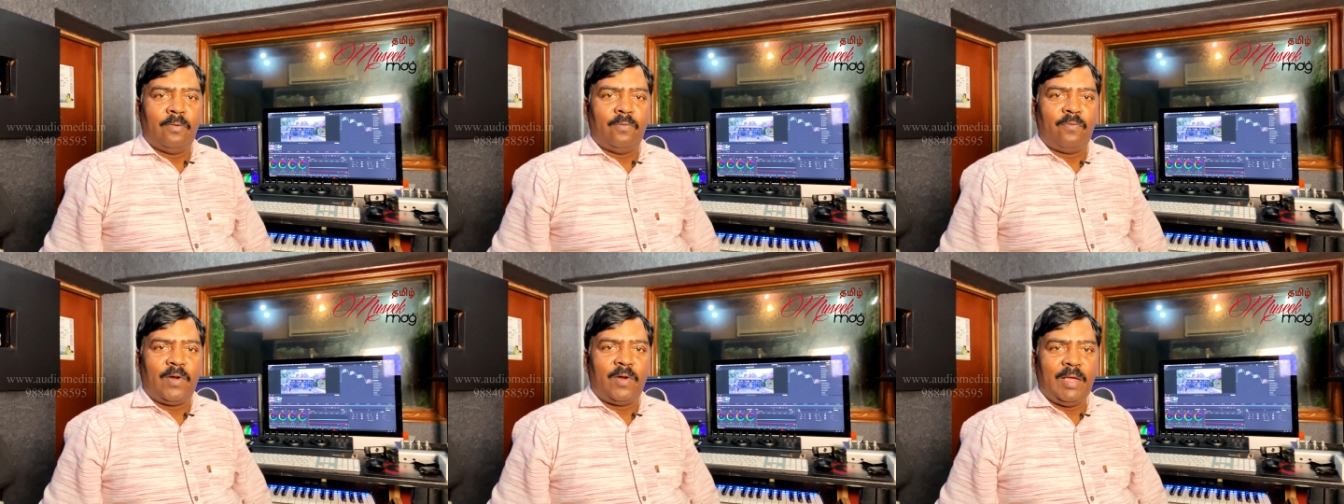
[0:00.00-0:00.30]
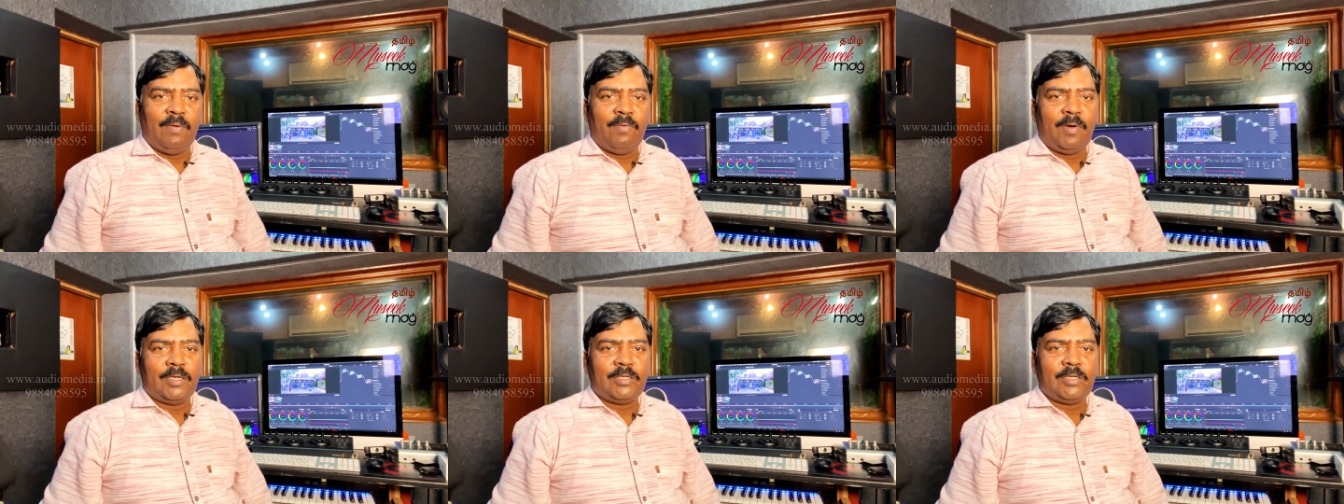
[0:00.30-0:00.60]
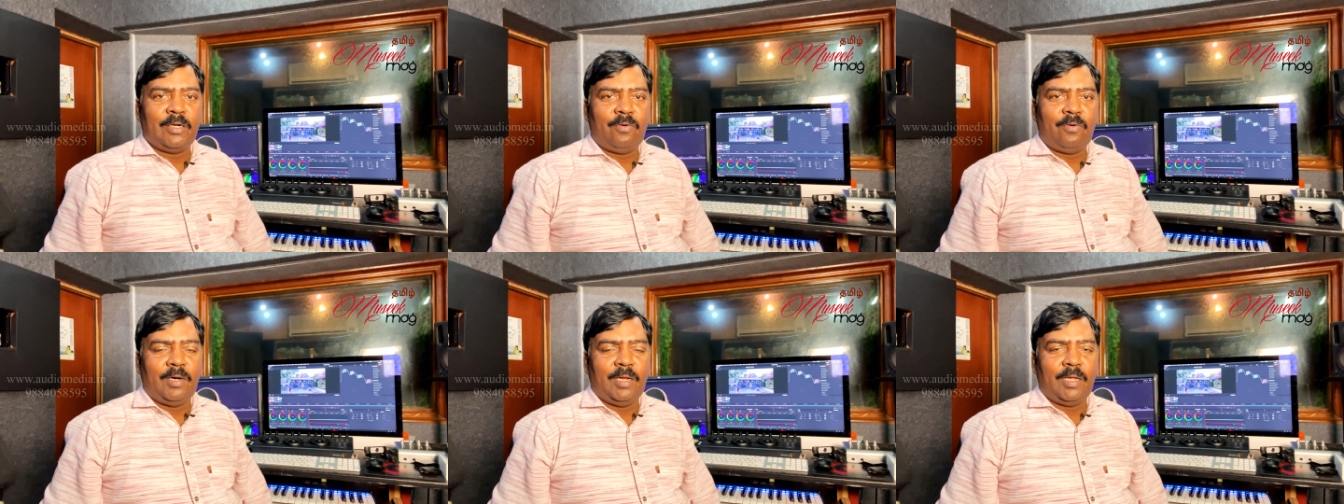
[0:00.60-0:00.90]
ஃப்ரீ
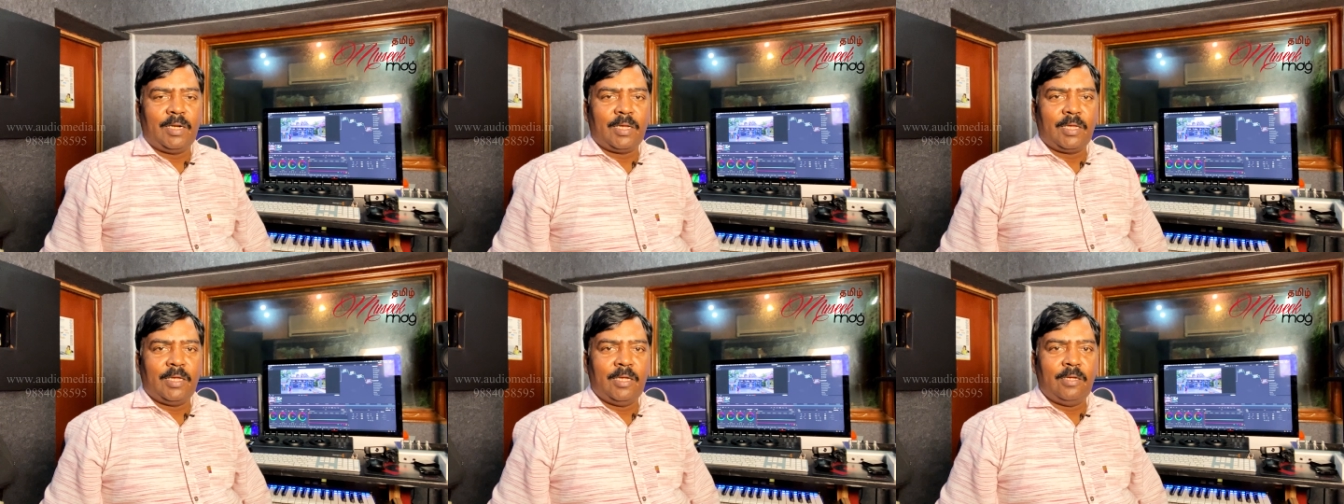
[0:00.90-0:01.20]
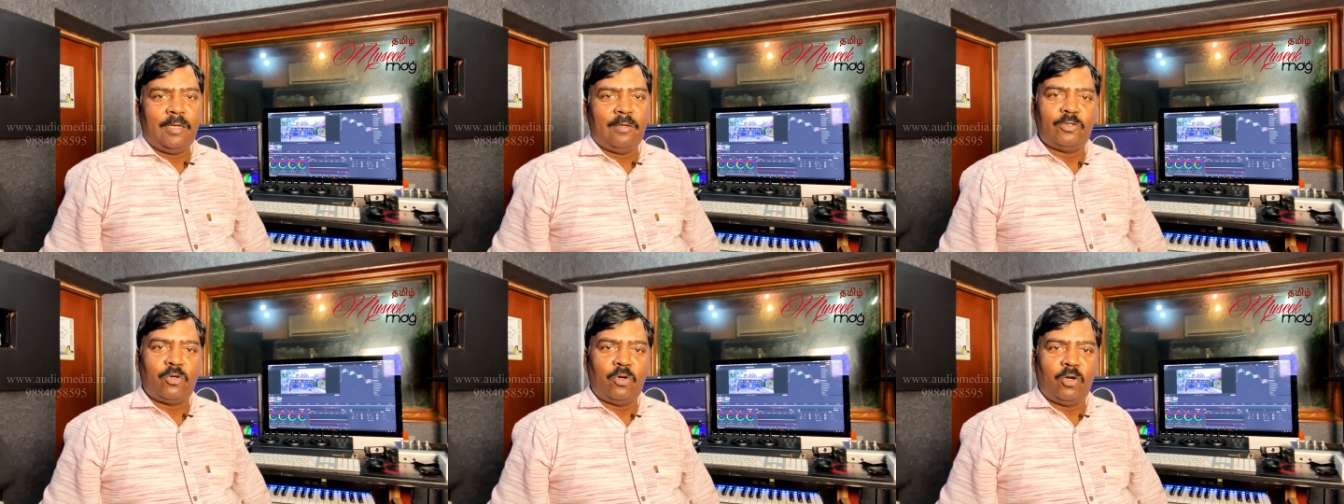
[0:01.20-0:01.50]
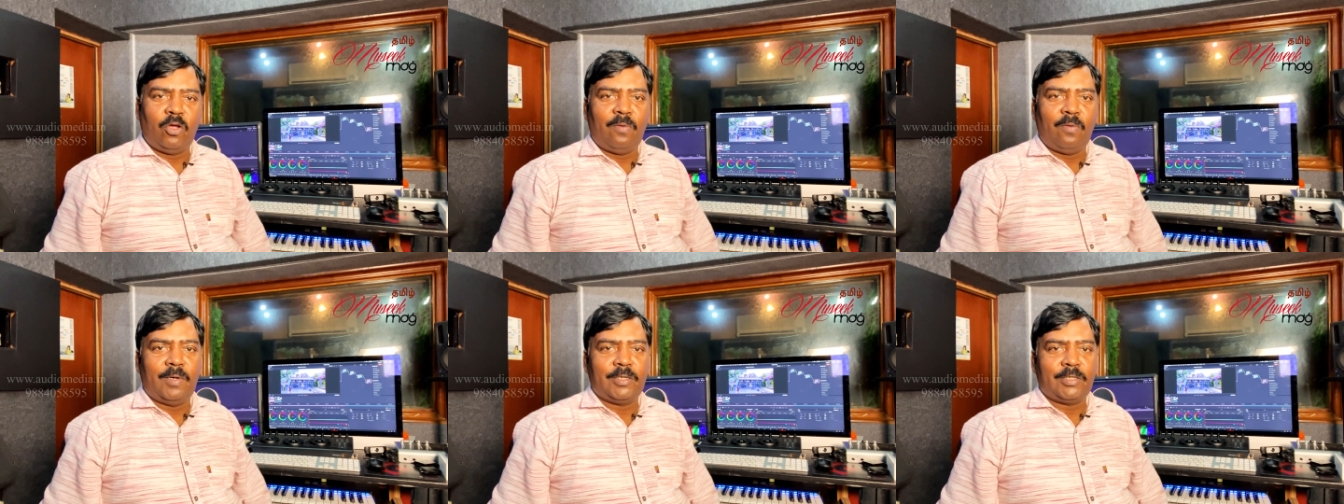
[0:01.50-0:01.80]
வேர்ஷன் ஒன்று இருக்குது
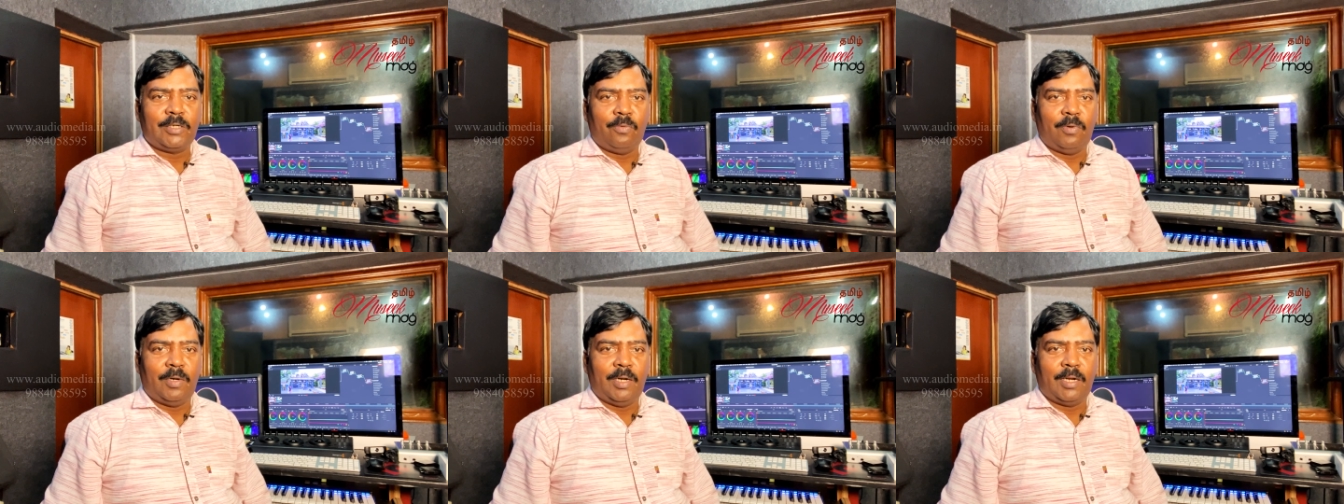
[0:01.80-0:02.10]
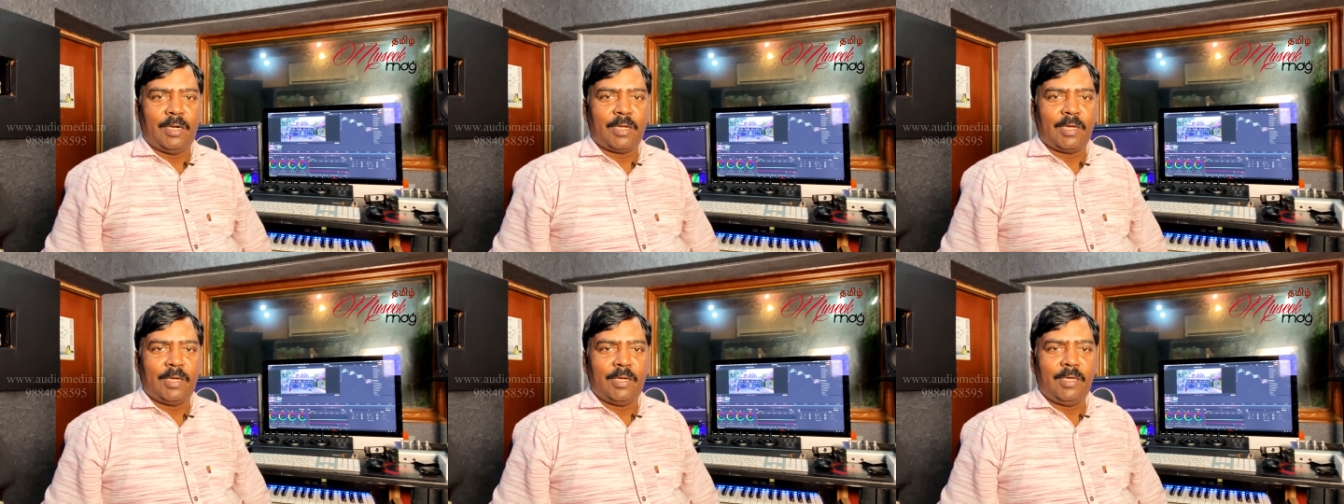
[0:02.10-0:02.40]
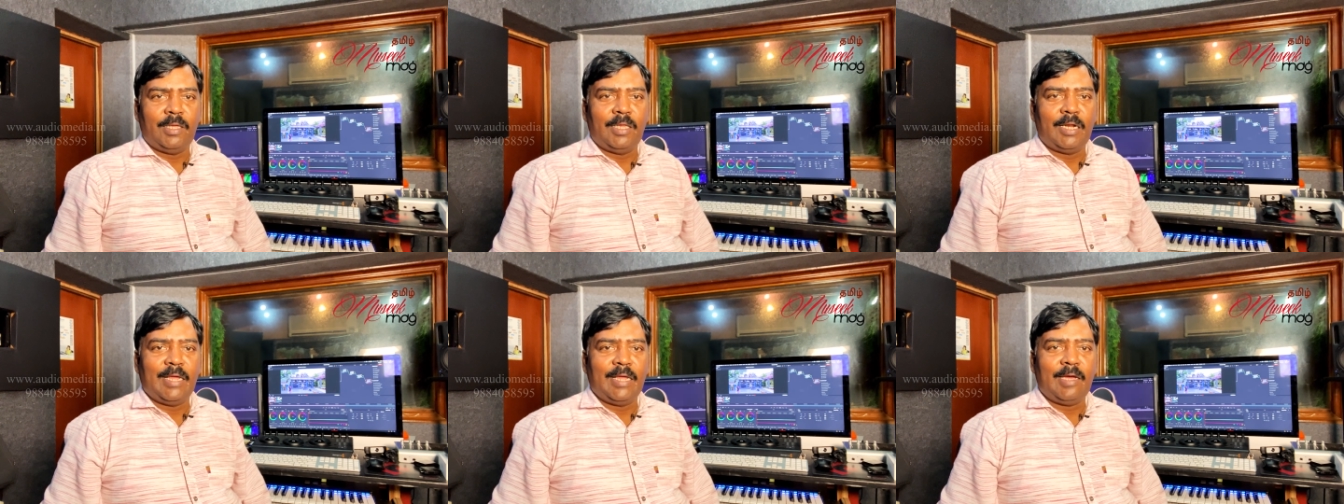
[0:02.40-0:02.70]
ஸ்டுடியோ வேர்ஷன் ஒன்று இருக்குது
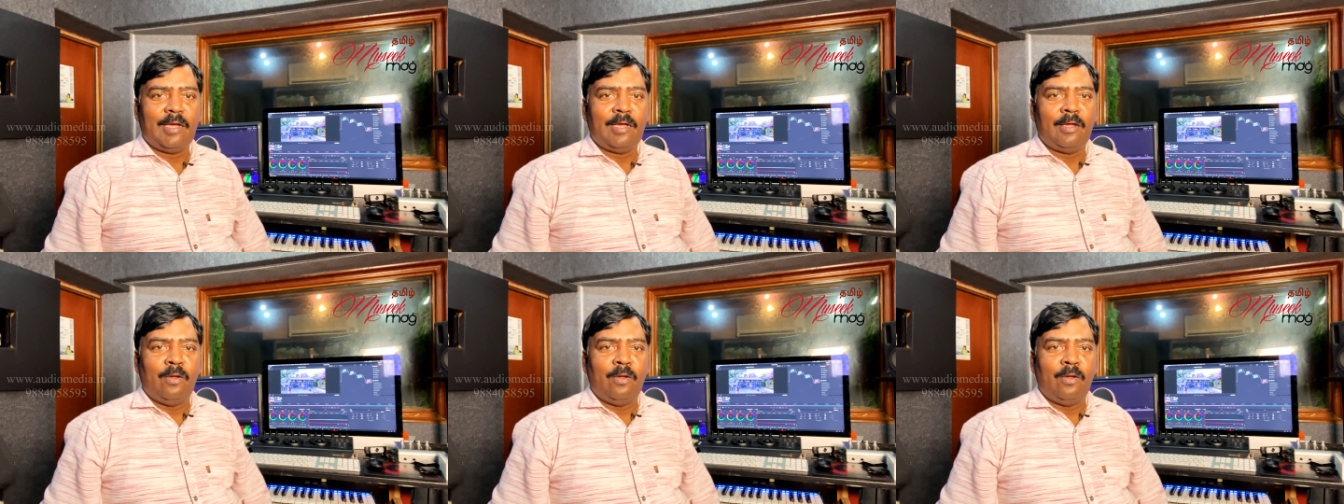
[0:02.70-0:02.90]
இதில்